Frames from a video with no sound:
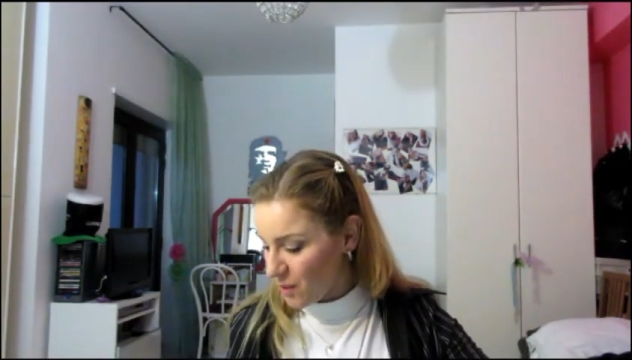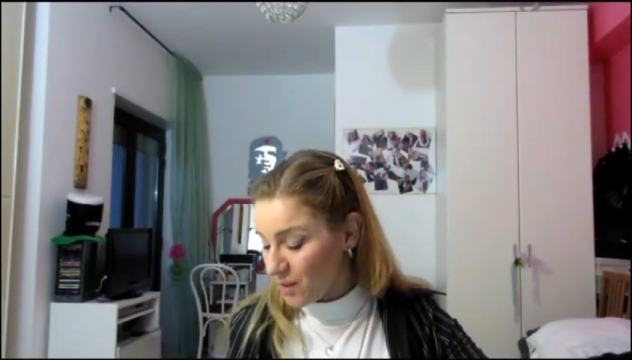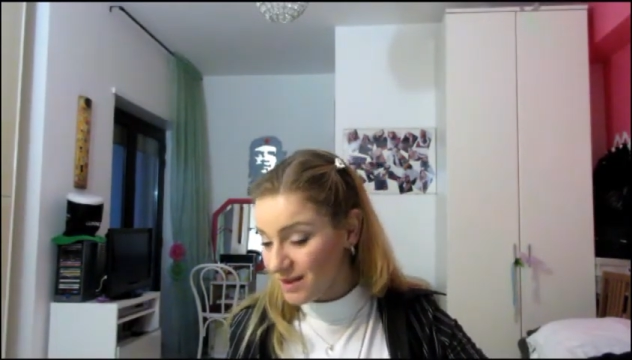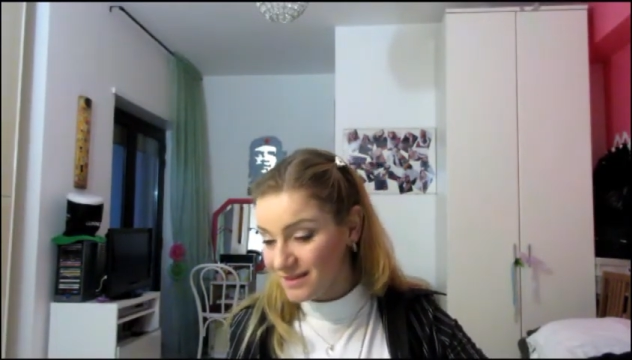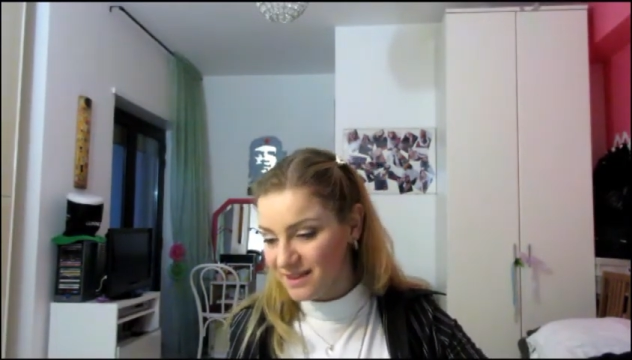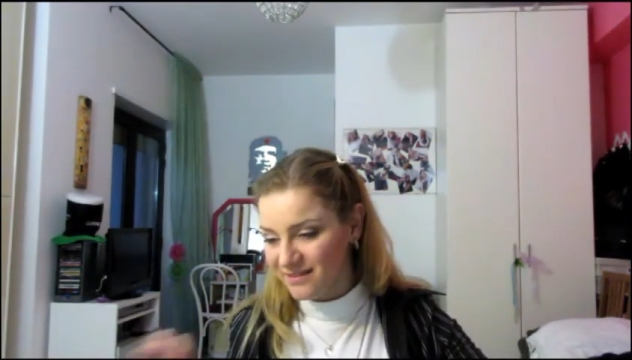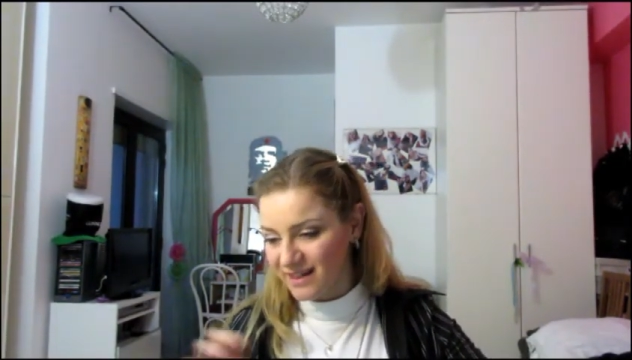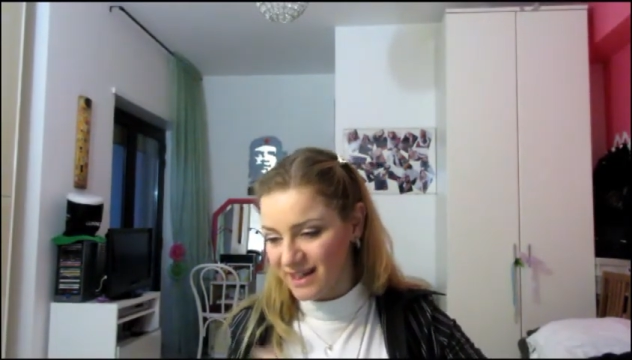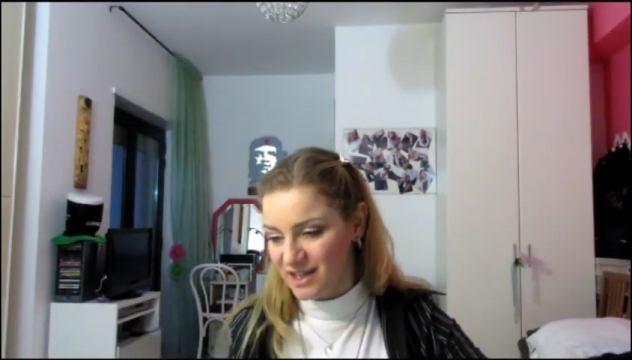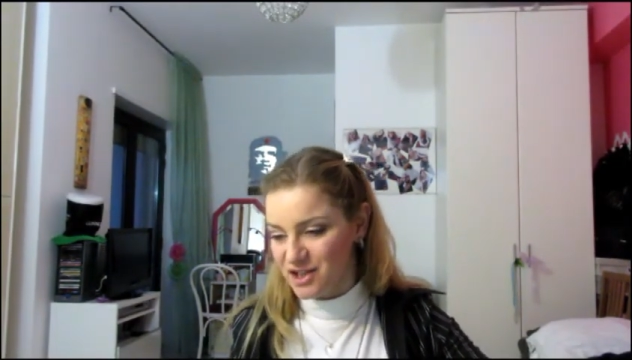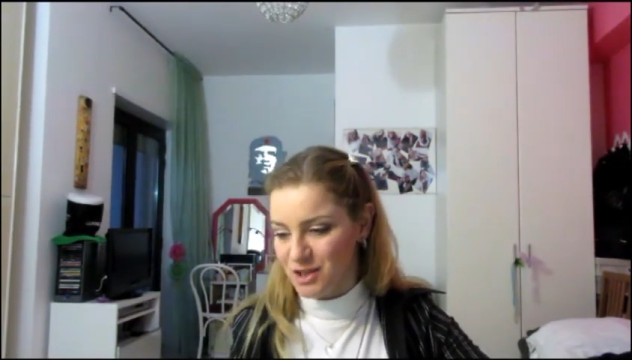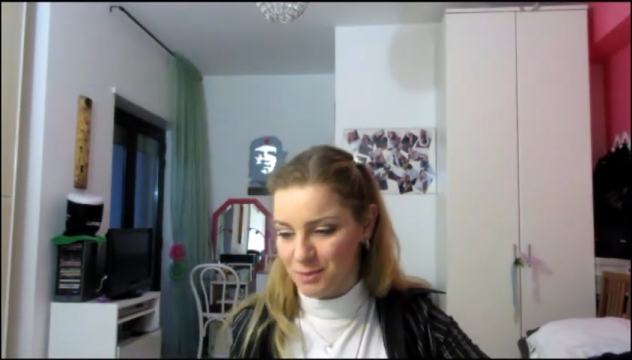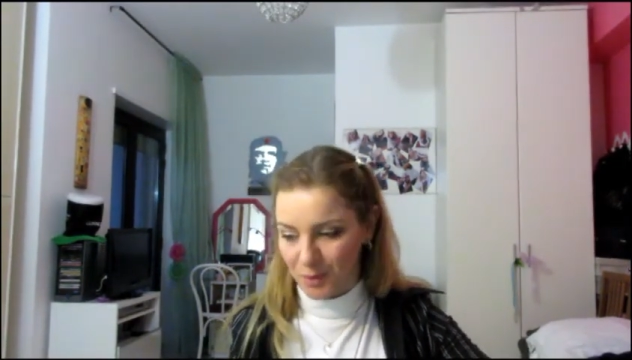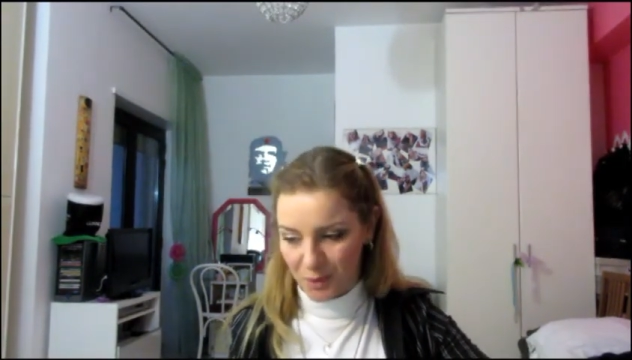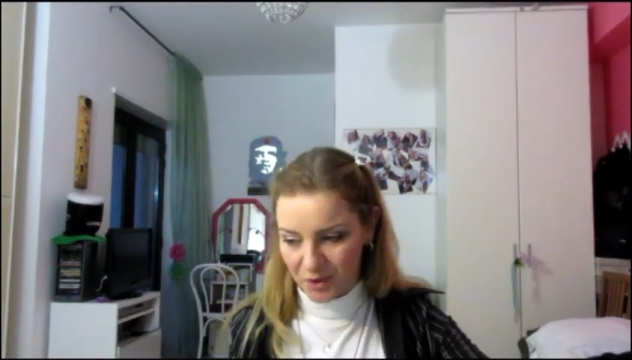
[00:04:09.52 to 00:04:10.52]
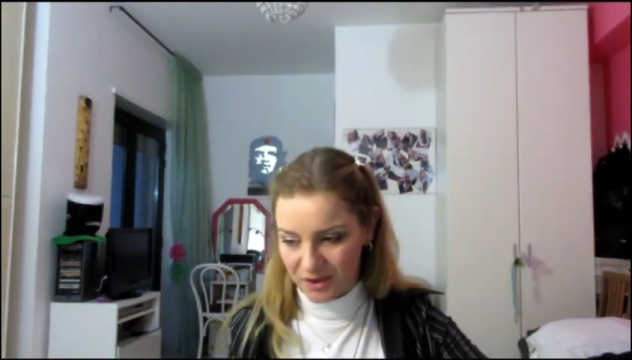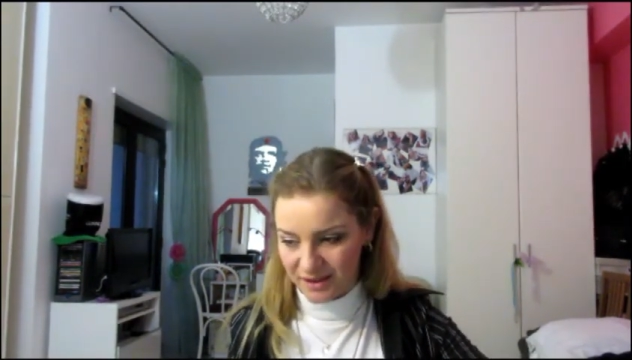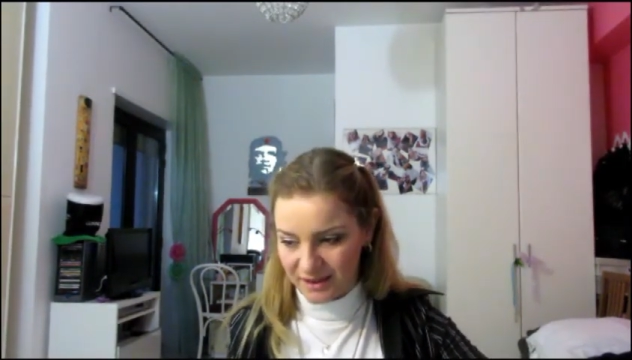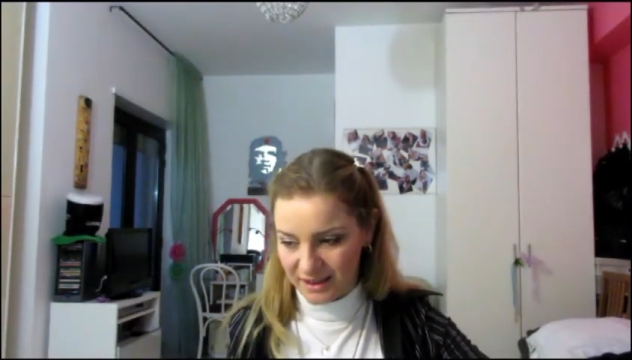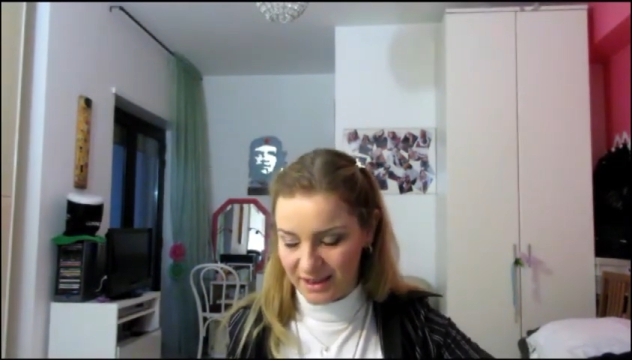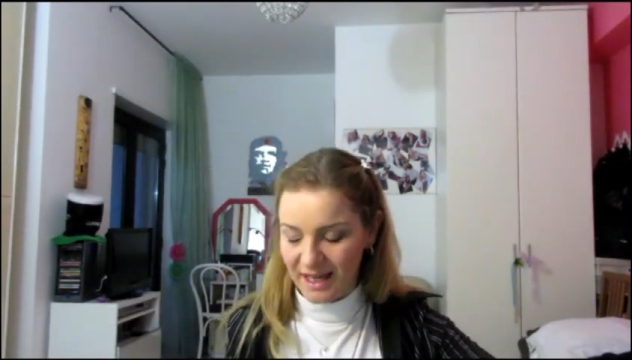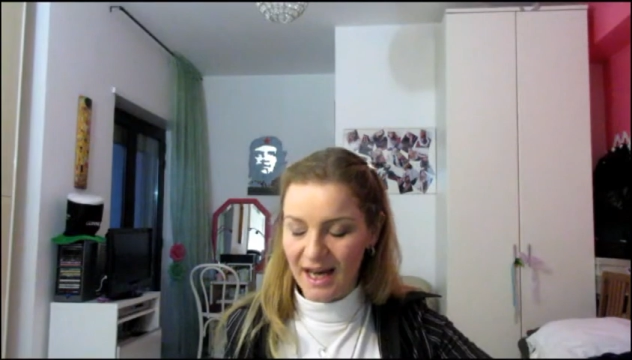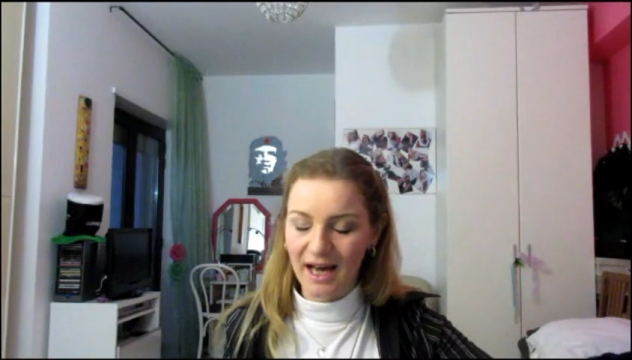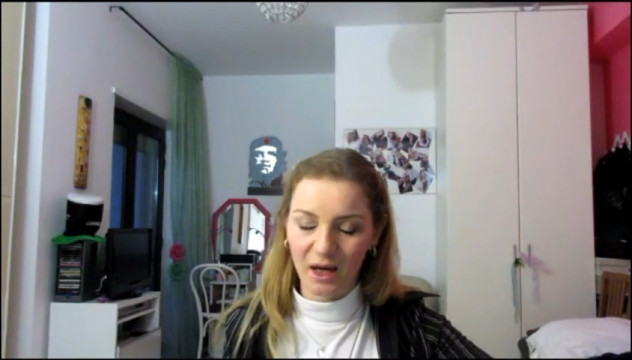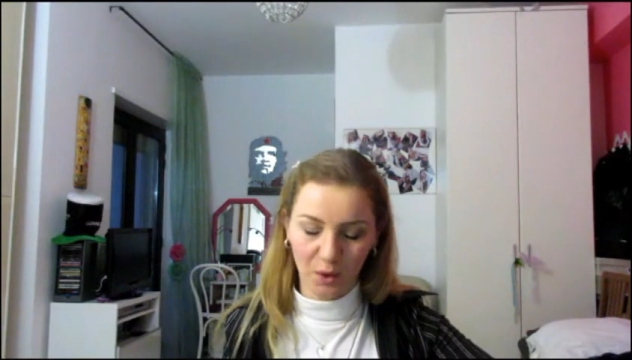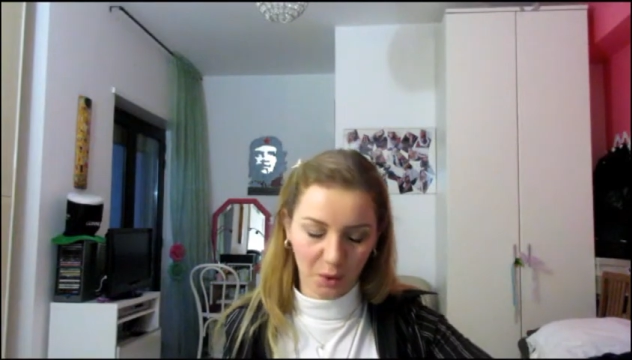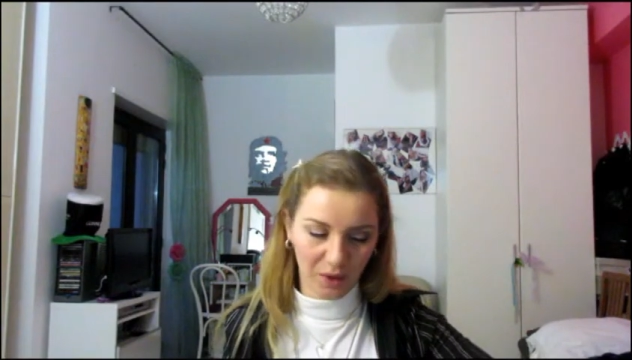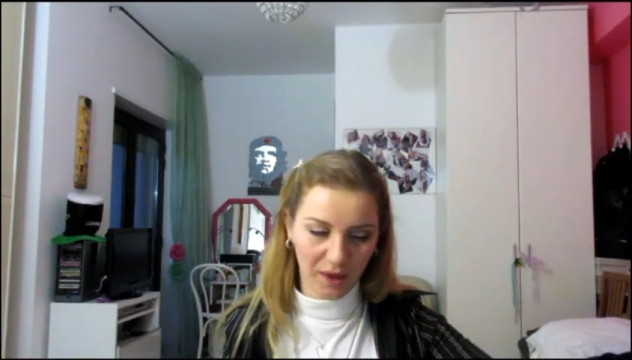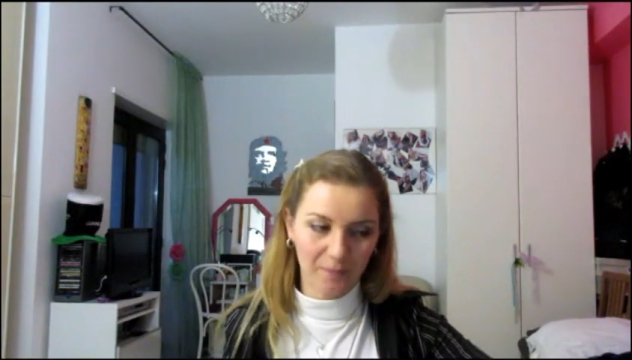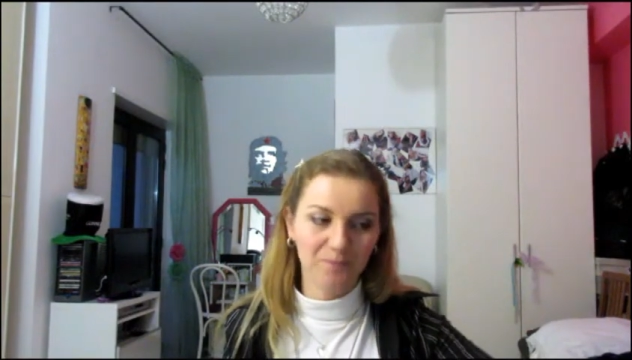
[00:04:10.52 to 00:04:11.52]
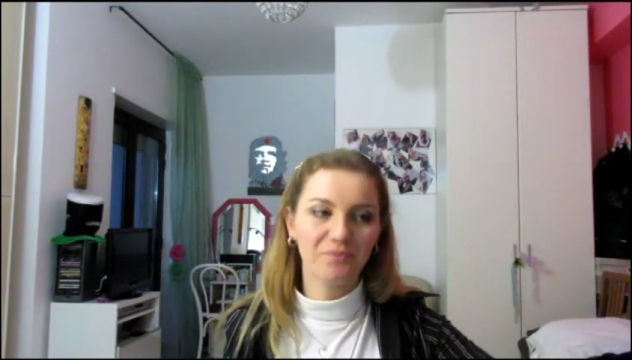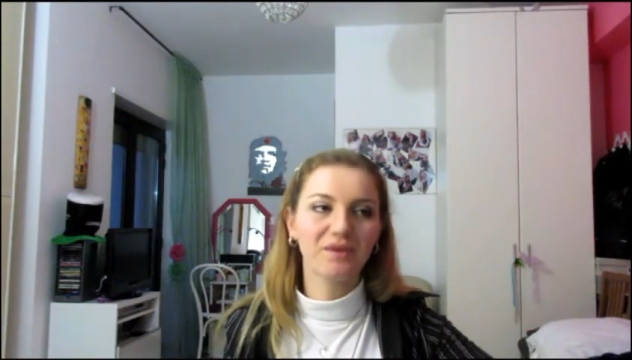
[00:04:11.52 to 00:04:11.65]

Quante valigie porti? Allora,